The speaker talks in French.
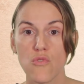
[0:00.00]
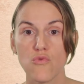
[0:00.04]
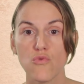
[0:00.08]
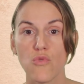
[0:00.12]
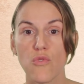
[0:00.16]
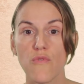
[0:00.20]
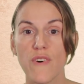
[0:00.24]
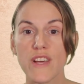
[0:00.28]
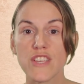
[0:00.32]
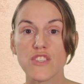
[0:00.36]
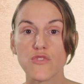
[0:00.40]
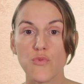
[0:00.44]

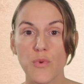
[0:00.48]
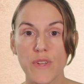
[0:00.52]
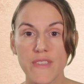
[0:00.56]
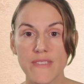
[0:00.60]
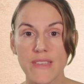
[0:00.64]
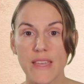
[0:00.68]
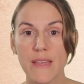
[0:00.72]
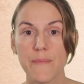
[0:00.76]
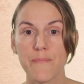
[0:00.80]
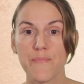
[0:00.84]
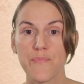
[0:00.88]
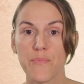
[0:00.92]
où on va
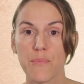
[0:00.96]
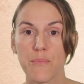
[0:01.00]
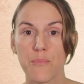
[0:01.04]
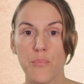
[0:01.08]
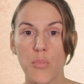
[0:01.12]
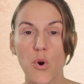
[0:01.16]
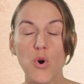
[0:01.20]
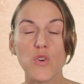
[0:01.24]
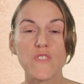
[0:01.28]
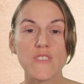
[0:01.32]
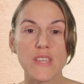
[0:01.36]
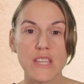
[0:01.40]
souhaiter
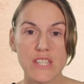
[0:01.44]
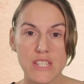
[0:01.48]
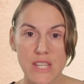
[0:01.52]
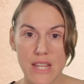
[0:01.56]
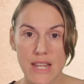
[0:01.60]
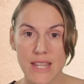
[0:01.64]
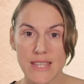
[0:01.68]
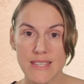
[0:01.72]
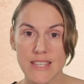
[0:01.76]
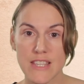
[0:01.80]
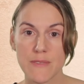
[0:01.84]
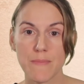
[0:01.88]

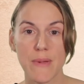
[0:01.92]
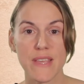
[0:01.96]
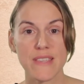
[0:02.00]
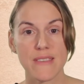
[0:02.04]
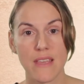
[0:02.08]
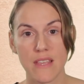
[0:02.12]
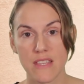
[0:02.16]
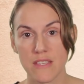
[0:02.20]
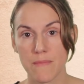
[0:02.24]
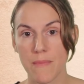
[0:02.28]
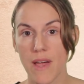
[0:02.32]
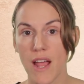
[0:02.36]
protéger les
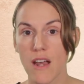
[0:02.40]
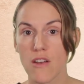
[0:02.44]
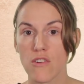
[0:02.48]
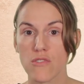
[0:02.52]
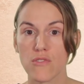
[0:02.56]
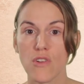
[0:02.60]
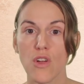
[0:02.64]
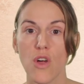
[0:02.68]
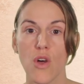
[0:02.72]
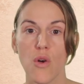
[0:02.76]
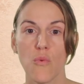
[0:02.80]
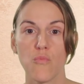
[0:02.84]
espèces
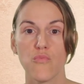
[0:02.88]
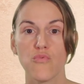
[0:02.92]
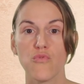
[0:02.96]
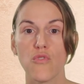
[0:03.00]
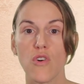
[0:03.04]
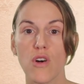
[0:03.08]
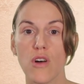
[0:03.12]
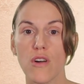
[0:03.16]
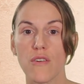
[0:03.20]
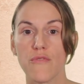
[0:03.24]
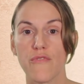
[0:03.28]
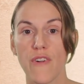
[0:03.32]
animales
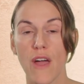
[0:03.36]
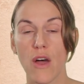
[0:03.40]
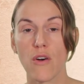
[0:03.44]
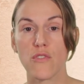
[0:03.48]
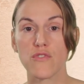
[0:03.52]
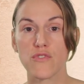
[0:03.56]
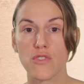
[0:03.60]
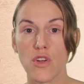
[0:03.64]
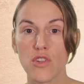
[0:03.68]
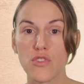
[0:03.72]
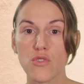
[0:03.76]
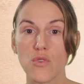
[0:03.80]
pour euh, faire
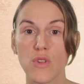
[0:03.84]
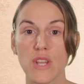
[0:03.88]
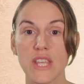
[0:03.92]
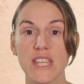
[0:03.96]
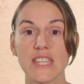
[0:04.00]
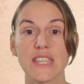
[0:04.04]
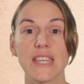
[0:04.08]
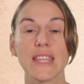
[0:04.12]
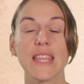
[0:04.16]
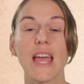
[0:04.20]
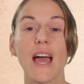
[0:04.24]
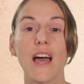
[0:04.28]
en sorte que
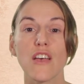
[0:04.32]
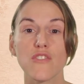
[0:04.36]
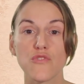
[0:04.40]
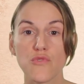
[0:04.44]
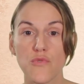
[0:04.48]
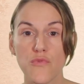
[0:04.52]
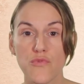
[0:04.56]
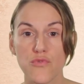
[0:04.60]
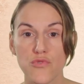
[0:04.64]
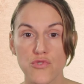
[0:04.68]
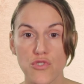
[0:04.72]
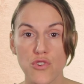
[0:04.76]
les
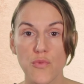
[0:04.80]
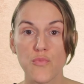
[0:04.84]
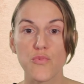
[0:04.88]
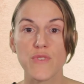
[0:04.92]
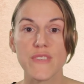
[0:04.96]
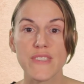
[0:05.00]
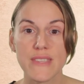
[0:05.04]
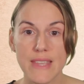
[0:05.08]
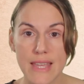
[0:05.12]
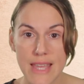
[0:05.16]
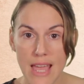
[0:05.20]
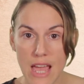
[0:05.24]
générations futures
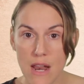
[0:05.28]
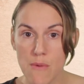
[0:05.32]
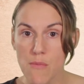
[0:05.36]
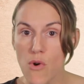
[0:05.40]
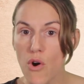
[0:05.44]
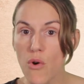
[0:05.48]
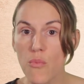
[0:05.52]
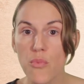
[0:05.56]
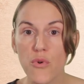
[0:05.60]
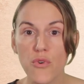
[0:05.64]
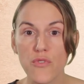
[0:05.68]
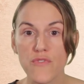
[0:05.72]
puissent
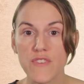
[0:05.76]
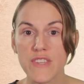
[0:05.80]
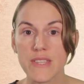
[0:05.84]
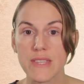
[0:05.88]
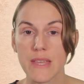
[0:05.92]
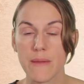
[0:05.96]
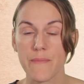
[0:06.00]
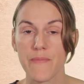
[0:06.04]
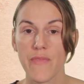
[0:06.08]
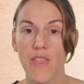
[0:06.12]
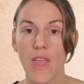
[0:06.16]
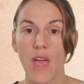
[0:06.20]
également en
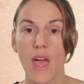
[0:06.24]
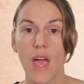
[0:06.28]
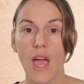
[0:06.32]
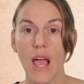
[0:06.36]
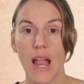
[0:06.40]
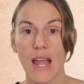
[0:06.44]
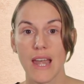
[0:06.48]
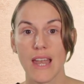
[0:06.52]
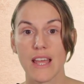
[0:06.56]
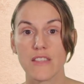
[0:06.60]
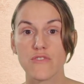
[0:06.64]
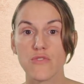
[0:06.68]
profiter.
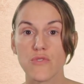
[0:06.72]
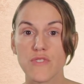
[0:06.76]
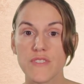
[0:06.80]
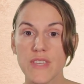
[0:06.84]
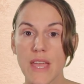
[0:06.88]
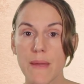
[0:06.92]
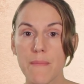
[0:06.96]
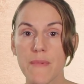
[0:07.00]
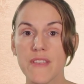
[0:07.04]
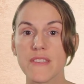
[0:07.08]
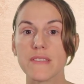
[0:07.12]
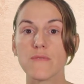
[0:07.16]
La
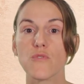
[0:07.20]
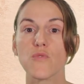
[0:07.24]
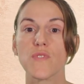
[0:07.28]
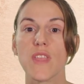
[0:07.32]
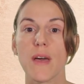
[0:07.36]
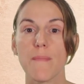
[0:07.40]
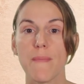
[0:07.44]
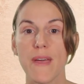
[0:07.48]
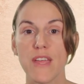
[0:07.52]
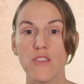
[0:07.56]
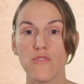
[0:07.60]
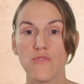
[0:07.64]
deuxième est ce qu'on
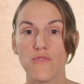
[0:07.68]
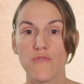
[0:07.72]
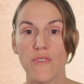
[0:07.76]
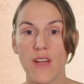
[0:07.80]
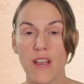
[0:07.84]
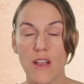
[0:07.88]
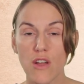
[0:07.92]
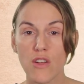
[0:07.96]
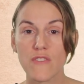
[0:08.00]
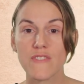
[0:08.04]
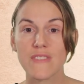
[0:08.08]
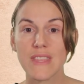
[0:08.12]
appelle une
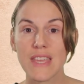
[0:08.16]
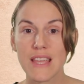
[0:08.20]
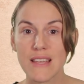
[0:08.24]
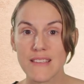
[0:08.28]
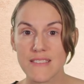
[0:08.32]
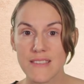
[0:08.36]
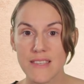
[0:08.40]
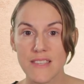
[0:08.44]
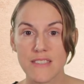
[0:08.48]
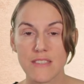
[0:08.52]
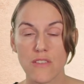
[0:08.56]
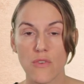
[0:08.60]
valeur
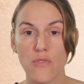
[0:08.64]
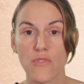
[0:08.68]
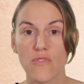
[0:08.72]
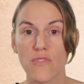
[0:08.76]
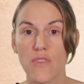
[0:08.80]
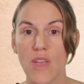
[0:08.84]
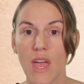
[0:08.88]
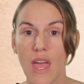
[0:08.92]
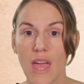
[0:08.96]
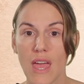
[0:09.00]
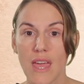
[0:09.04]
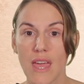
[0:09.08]
d'existence.